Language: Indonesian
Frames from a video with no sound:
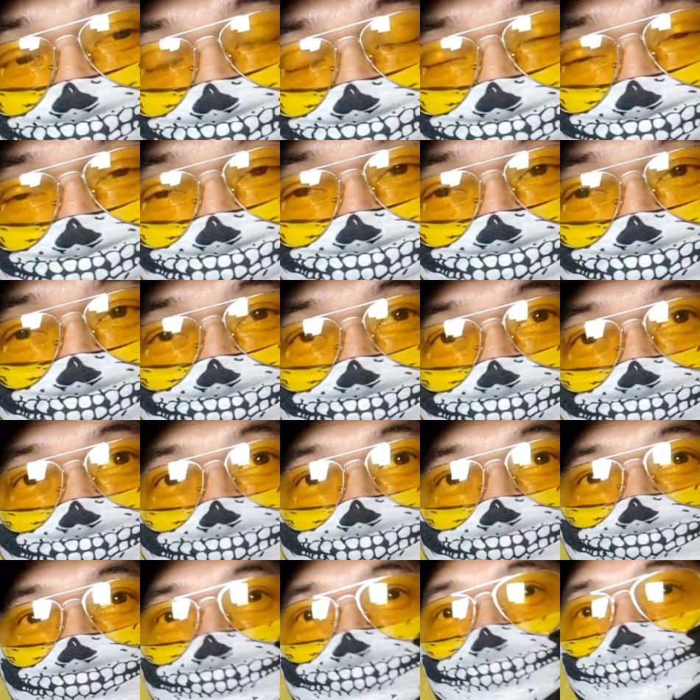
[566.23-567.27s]
itu,
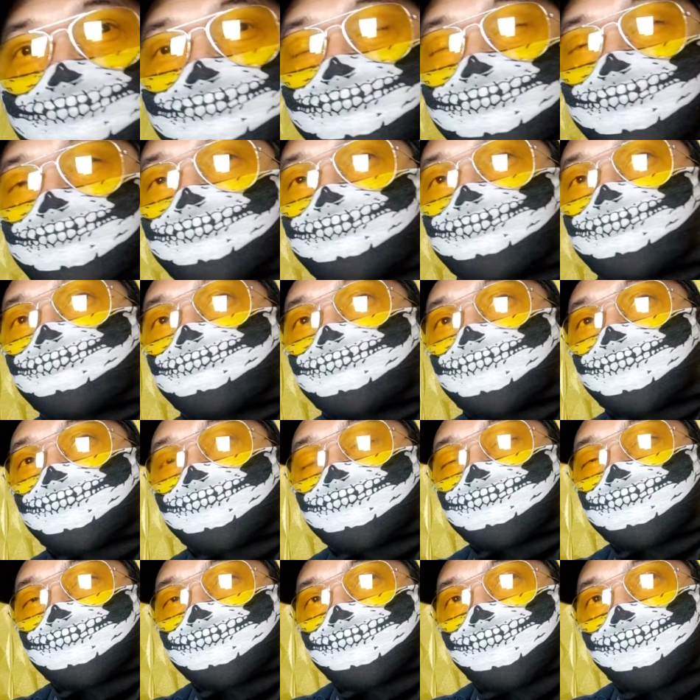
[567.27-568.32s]
ketiganya
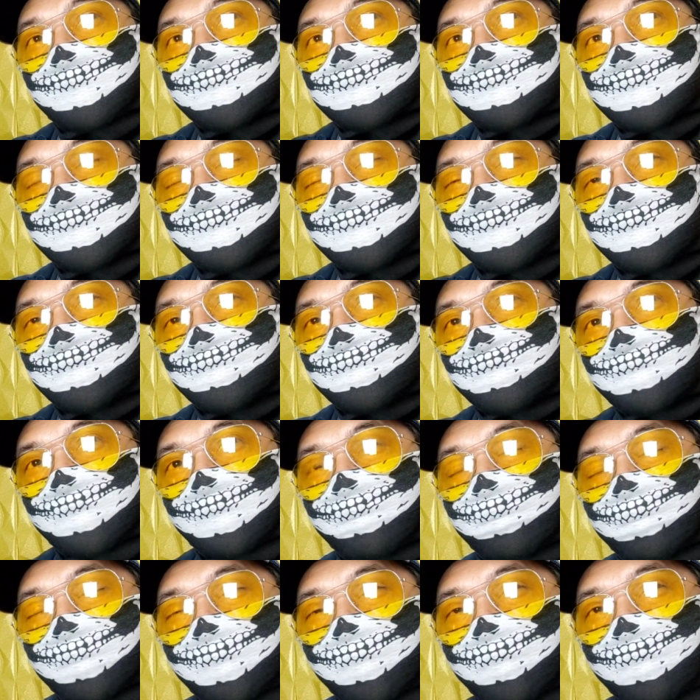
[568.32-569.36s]
jika saya
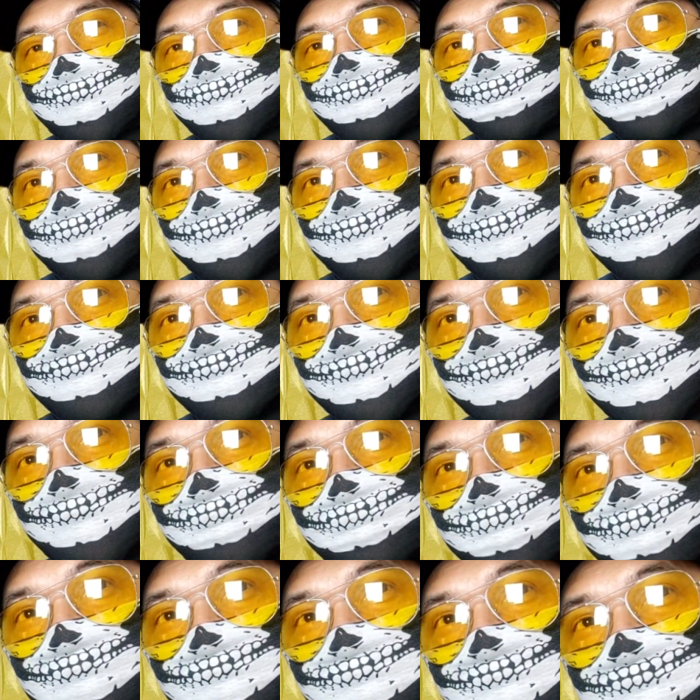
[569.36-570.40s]
sudah melakukan
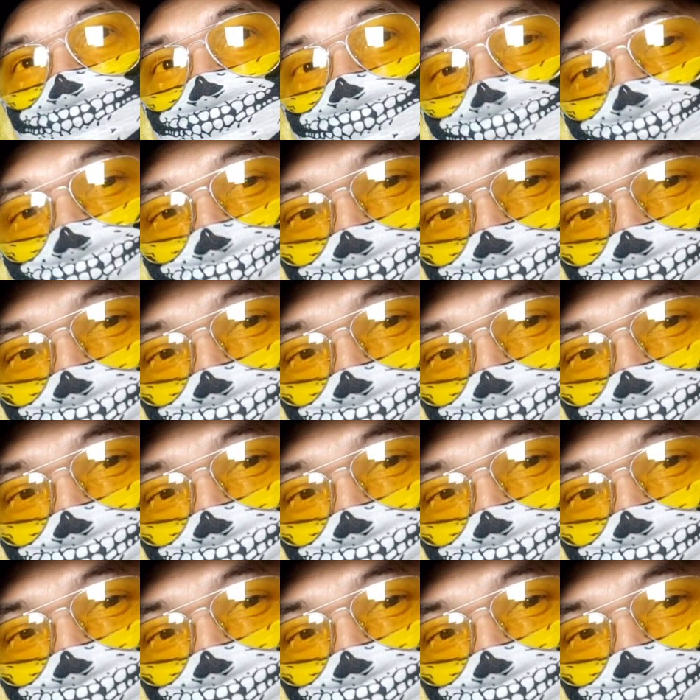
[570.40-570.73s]
perkataan bahwasanya